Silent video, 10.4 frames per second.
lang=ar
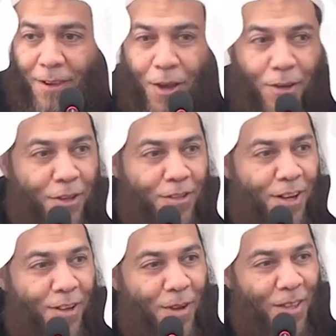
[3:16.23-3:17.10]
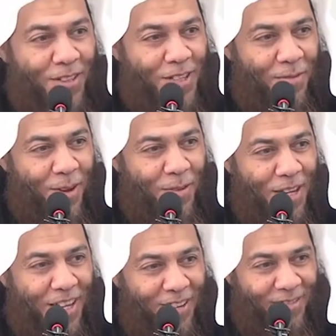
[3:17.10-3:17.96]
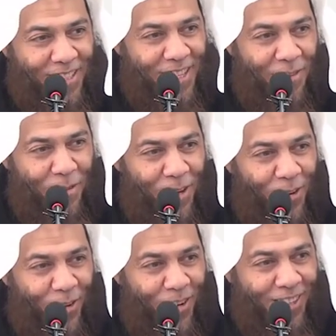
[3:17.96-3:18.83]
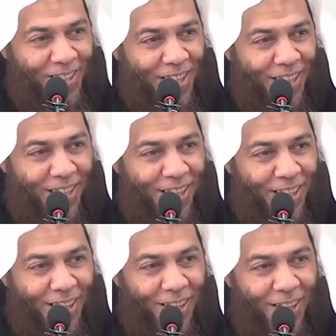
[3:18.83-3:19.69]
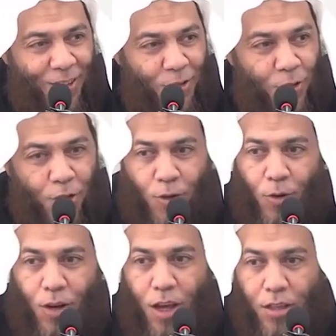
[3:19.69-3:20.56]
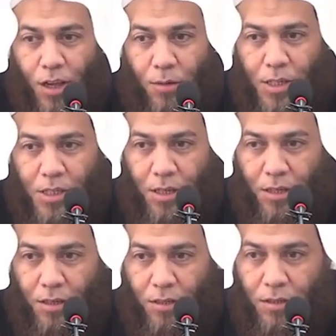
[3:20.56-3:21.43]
كان عندنا بعض الشباب احيانا في الجامعه يقول للشيخ للدكتور يقول خطا المساله